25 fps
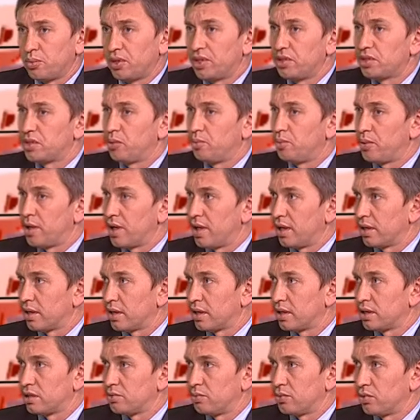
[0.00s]

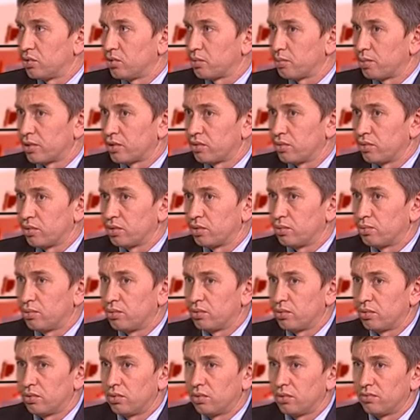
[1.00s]
принципиально изменен подход
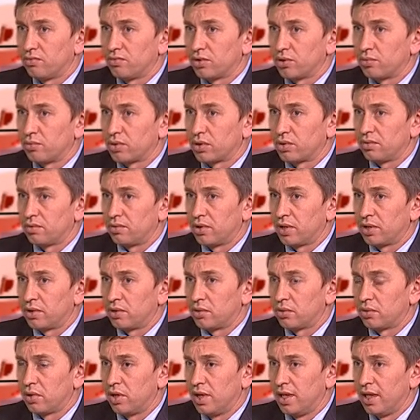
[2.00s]
по
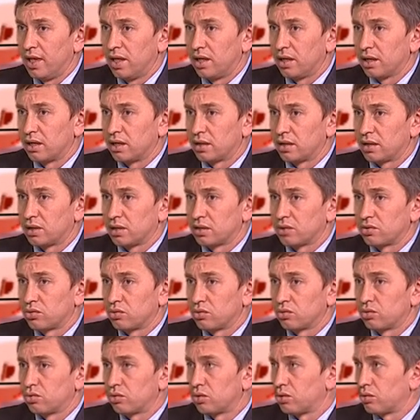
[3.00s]
формированию э,
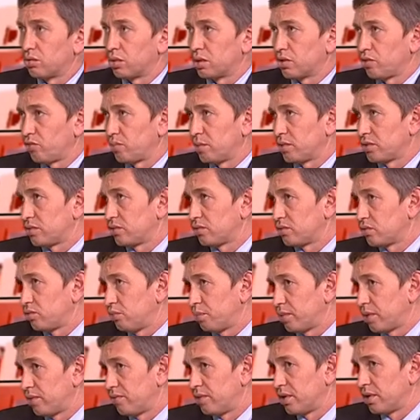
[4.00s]
структуры органов местного
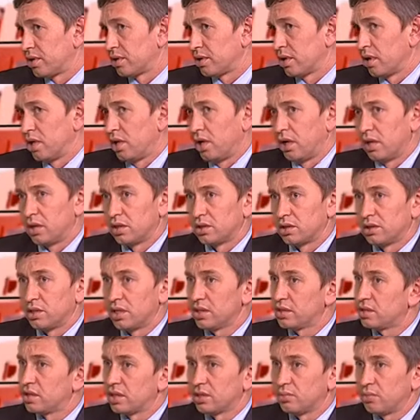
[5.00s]
самоуправления.
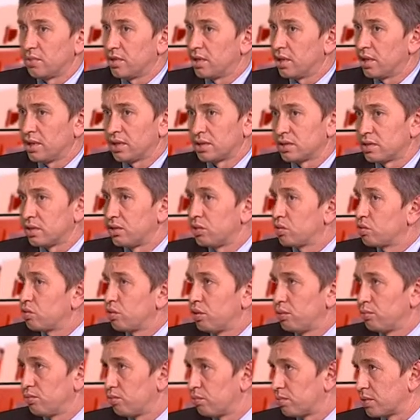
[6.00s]
Здесь не отменяется,
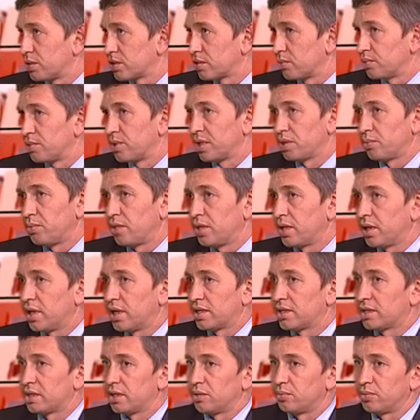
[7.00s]
никоим образом не
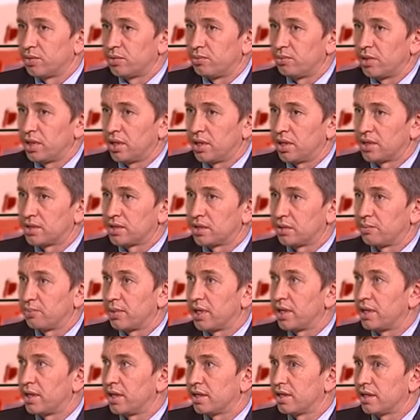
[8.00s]
отменяется, не подменяется
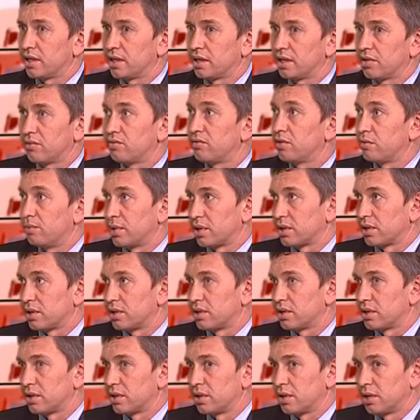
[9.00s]
понятие
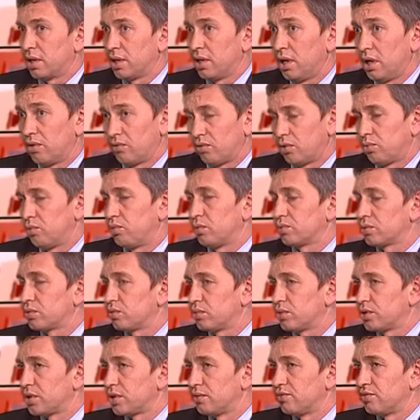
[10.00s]
выборности. Да? В любом
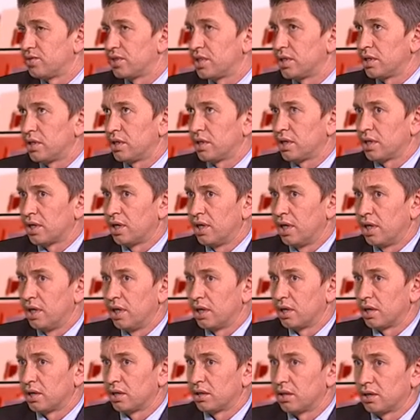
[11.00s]
случае все,
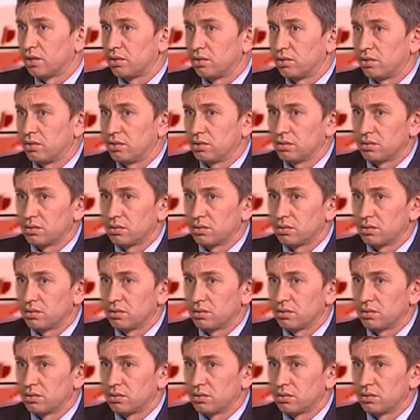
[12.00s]
э,